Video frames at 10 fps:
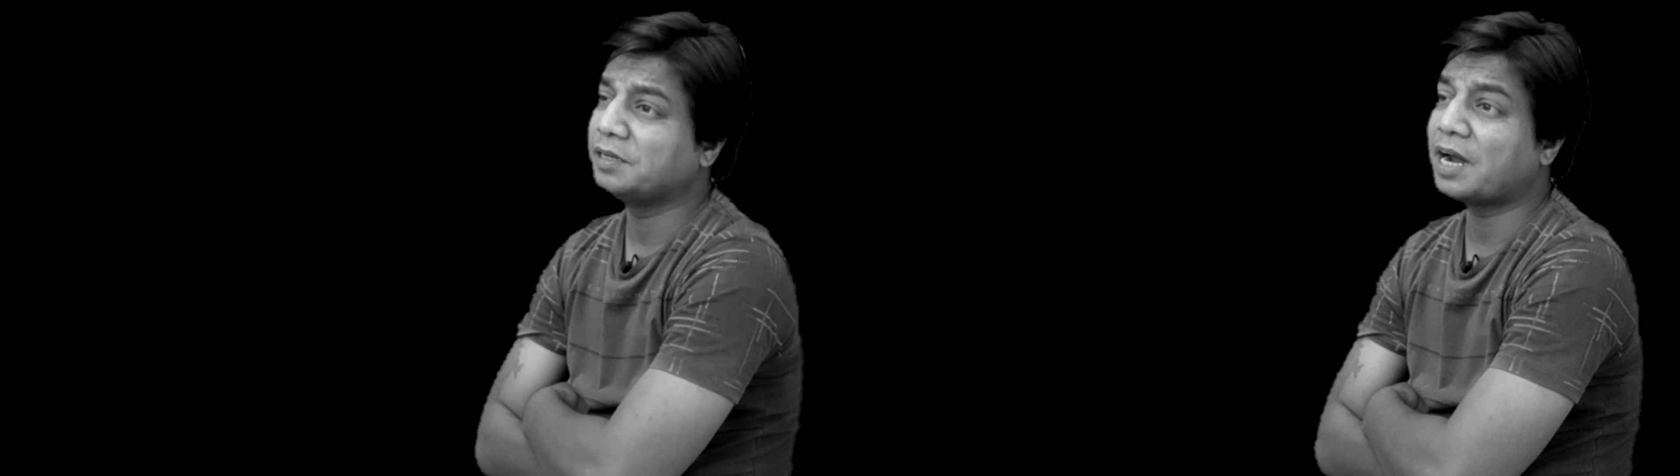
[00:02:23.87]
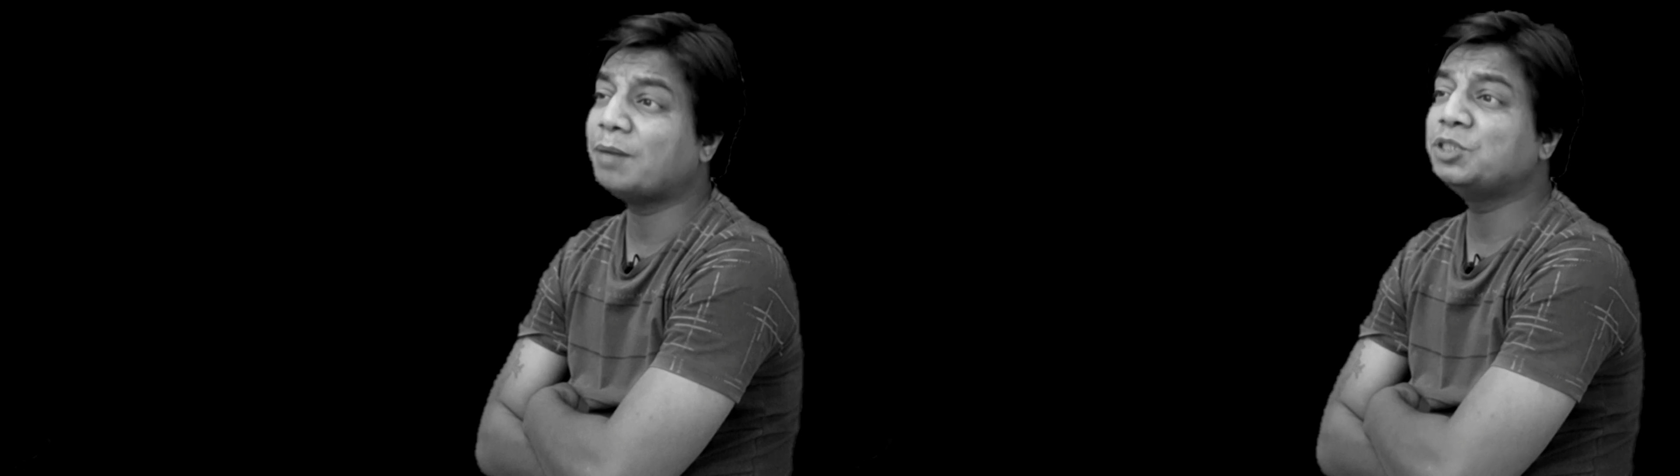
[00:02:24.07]

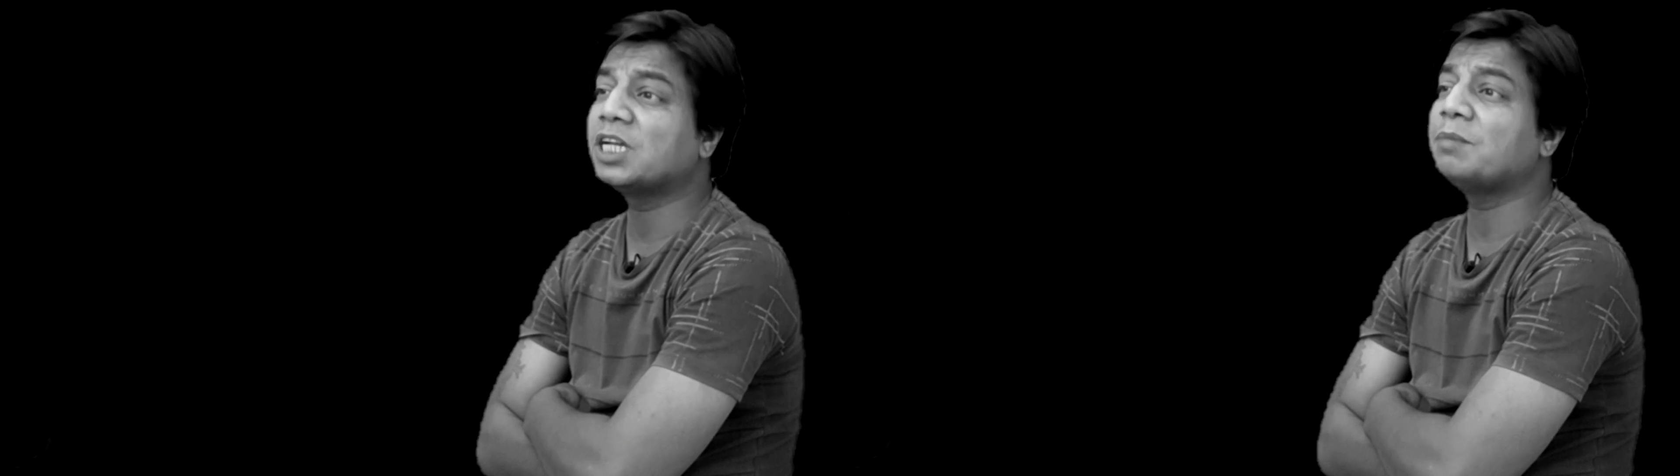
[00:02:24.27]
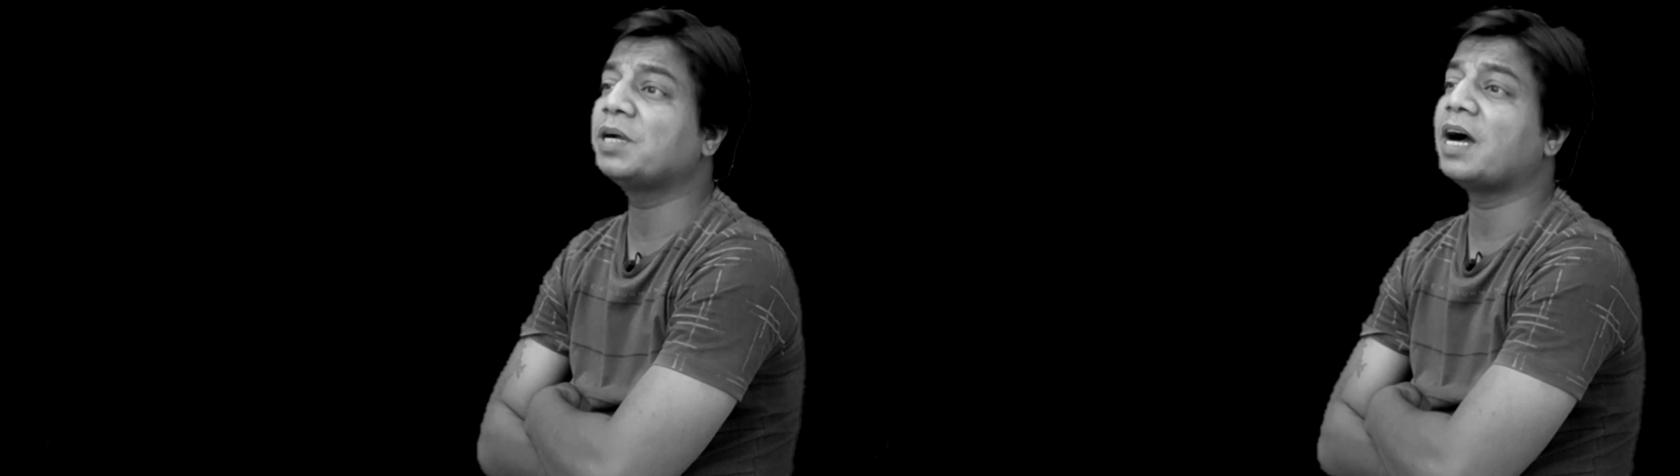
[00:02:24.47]
राम
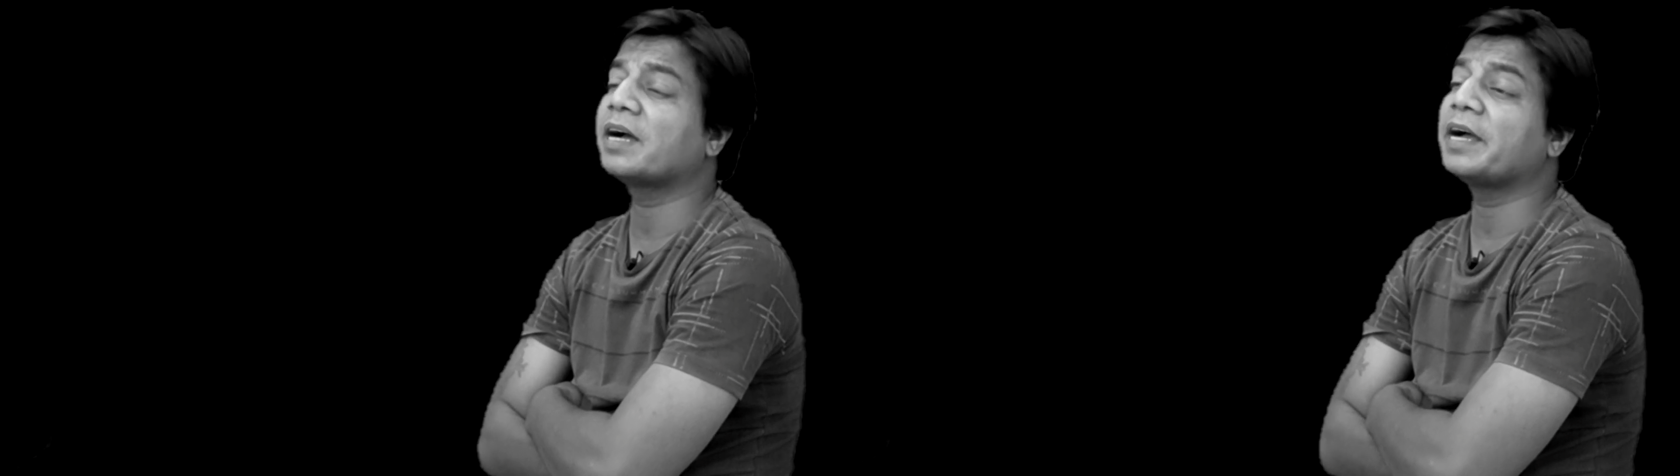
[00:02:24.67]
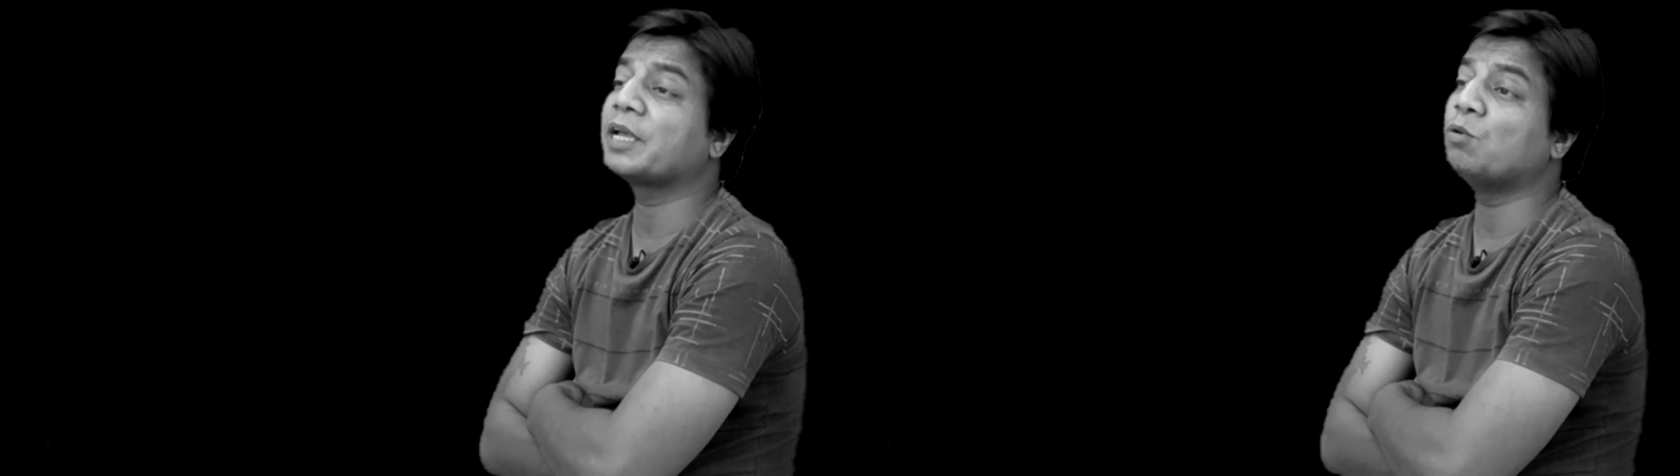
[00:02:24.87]
जन्म
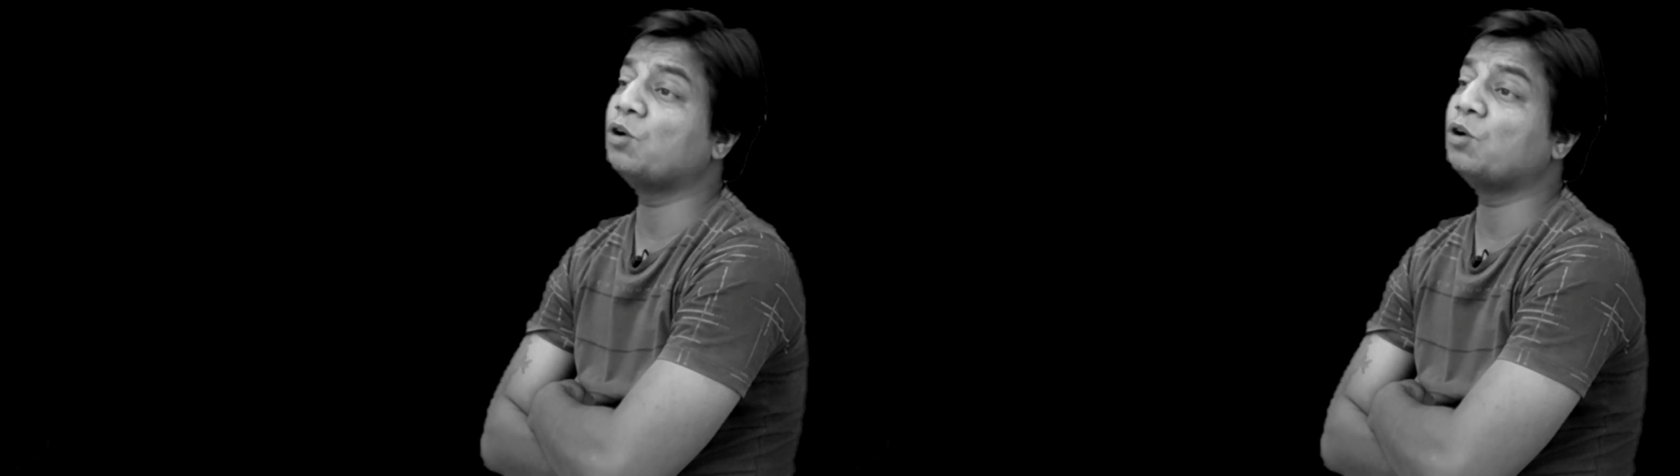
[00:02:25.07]
काका के